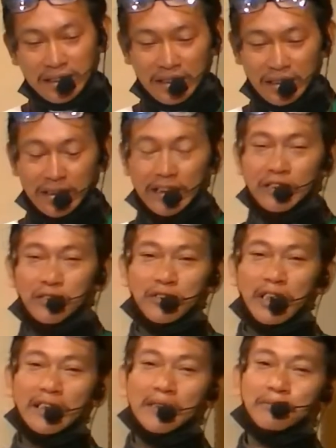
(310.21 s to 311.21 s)

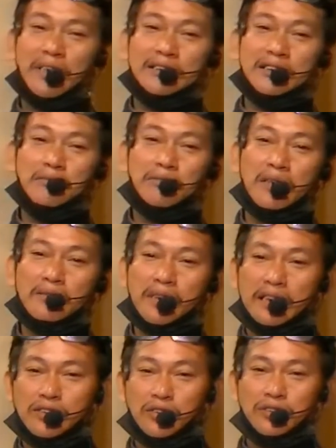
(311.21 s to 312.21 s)
tinuray nga pagsimba mga
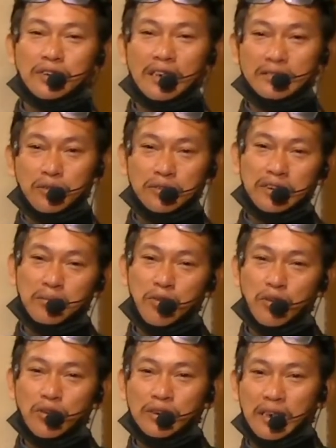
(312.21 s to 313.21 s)
igsoon atong
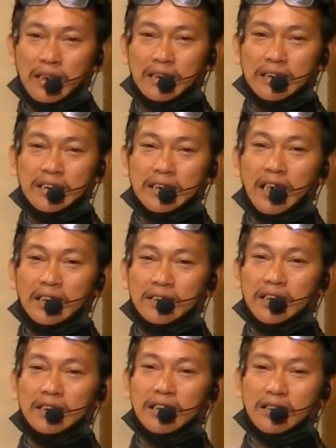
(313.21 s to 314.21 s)
tibuok nga
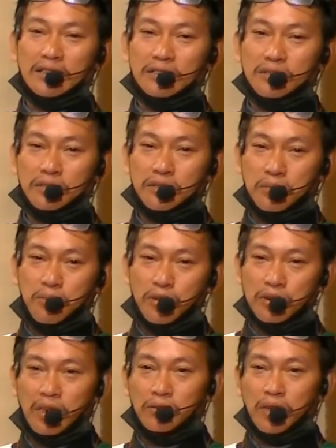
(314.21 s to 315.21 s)
kasing-kasing at tibuok
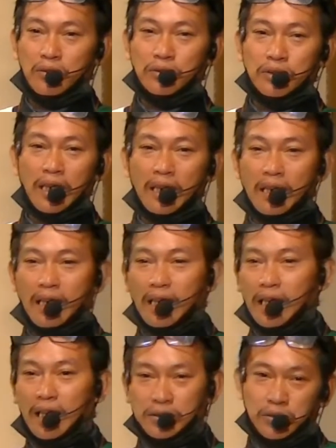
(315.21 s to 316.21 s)
nga hunahuna
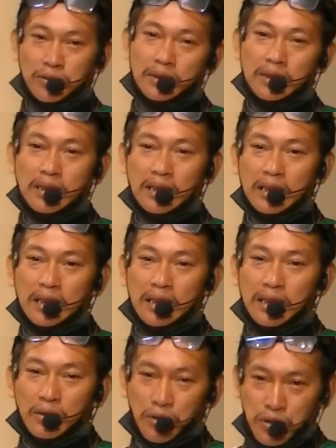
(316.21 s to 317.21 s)
atong
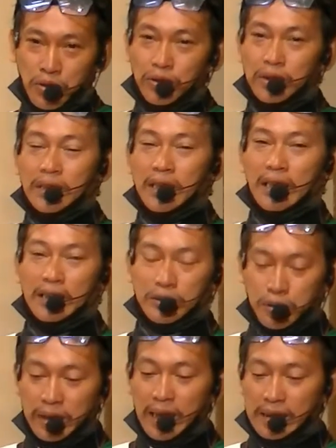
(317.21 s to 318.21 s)
kusog atong
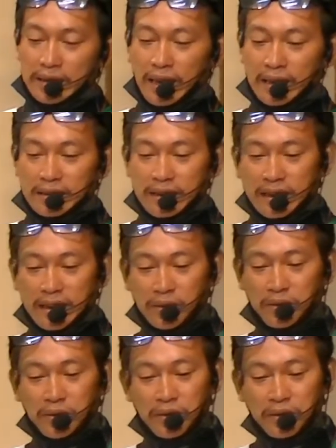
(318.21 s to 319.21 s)
ihatag sa Ginoo